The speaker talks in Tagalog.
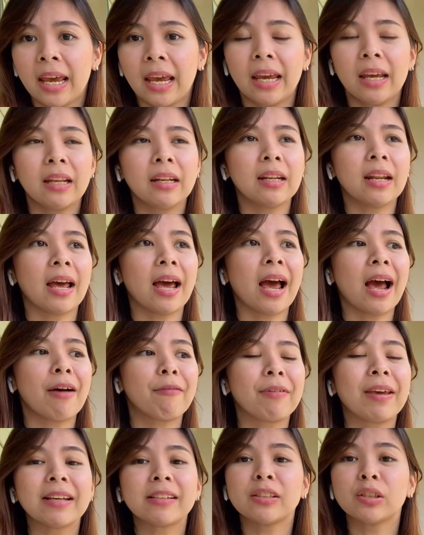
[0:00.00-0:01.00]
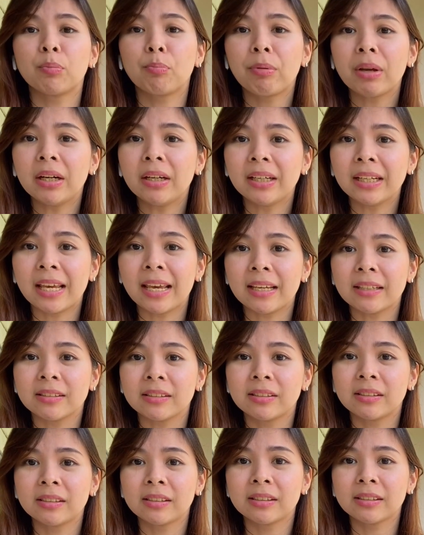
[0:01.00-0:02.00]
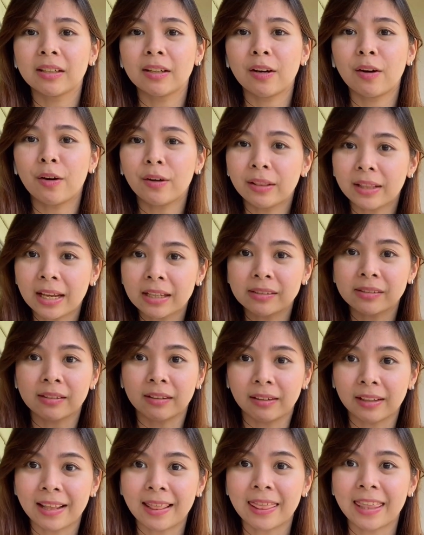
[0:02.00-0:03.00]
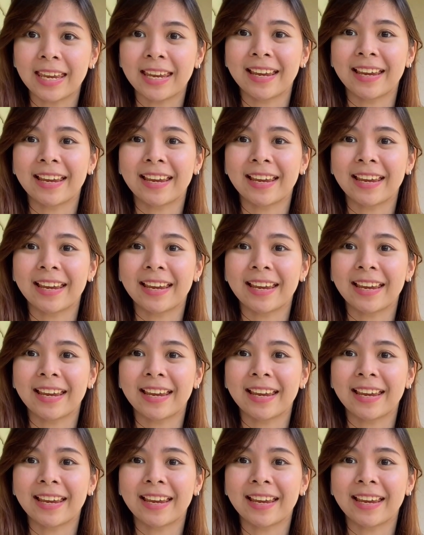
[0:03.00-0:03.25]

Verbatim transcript: and have experience on that certain thing.